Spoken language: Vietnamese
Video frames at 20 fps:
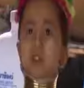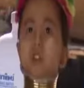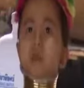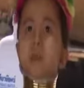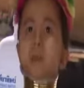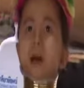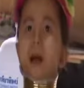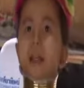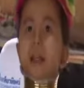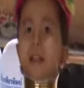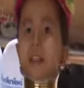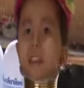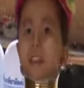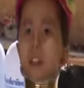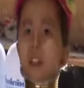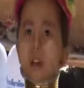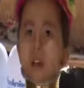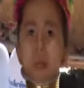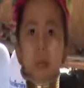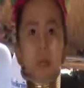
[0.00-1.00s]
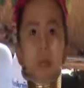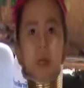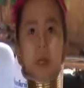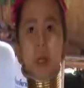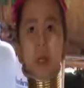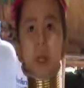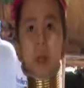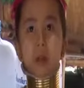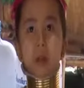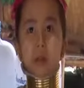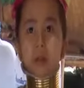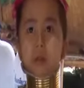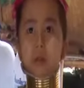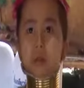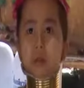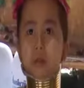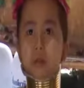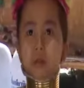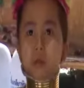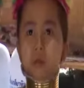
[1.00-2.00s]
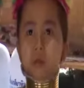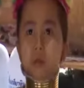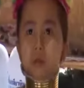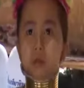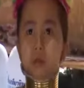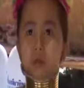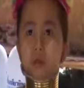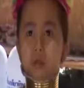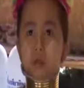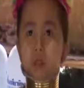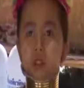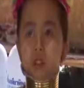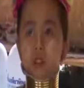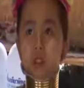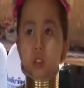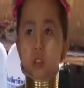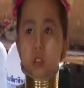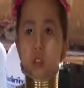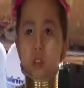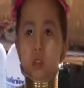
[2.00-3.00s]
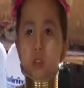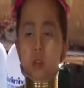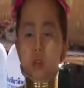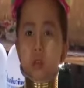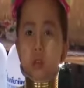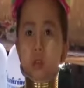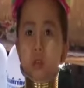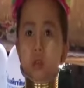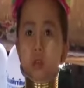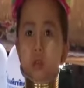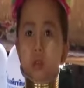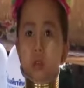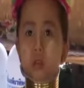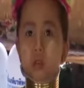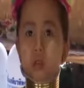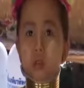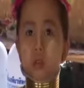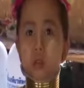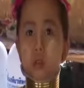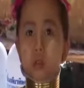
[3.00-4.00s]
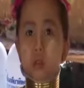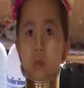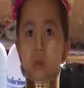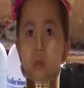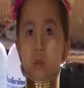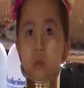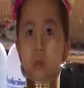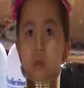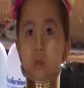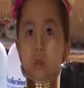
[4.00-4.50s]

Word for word: đứa trẻ Kazan cũng sẽ đeo vòng đồng, mặc những bộ đồ đặc trưng của dân tộc để thu hút du khách.